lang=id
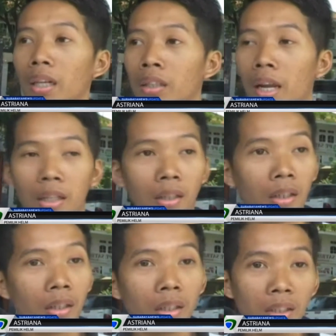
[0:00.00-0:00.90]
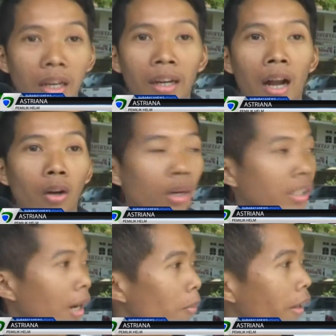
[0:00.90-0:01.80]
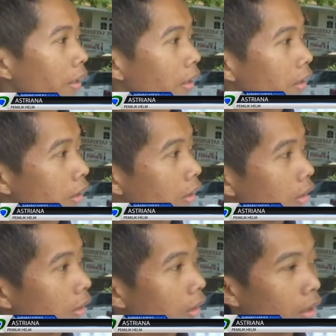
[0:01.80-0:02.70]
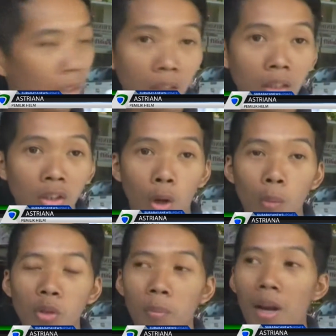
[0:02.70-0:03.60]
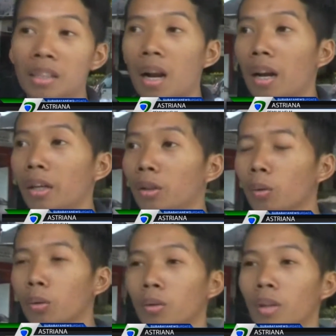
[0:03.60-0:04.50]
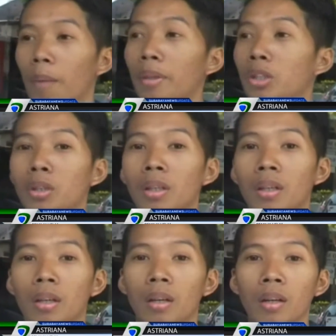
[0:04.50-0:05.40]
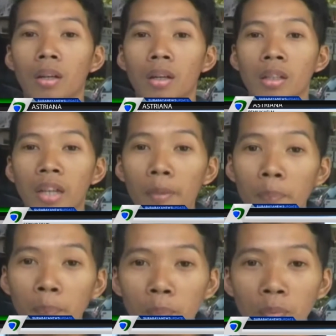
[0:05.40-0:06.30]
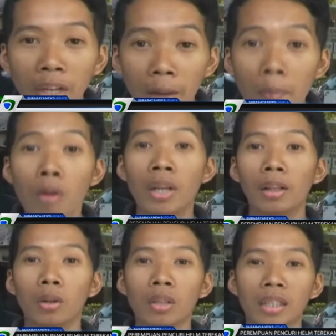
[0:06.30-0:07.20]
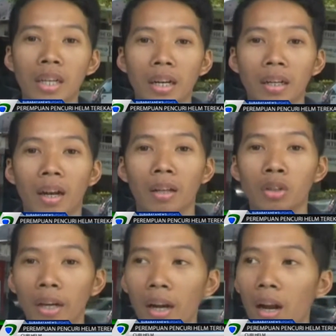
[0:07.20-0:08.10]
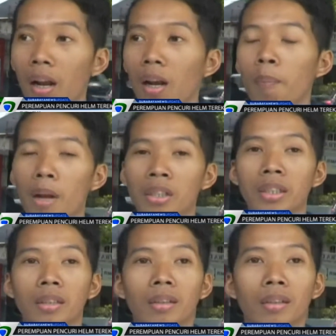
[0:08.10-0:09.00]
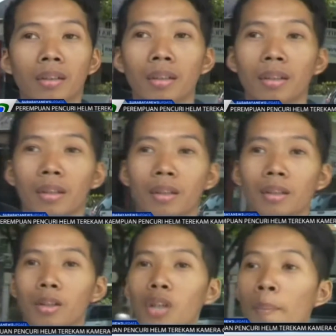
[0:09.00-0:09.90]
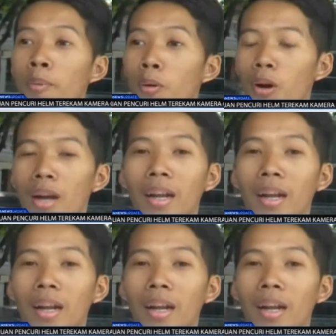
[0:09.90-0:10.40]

saya kejar, saya ganduli sampai di showroom sebelah sana itu. Nggak jatuh ya mas ya waktu itu? Saya, saya mau jatuh yang saya, hmm. saya lepasin satu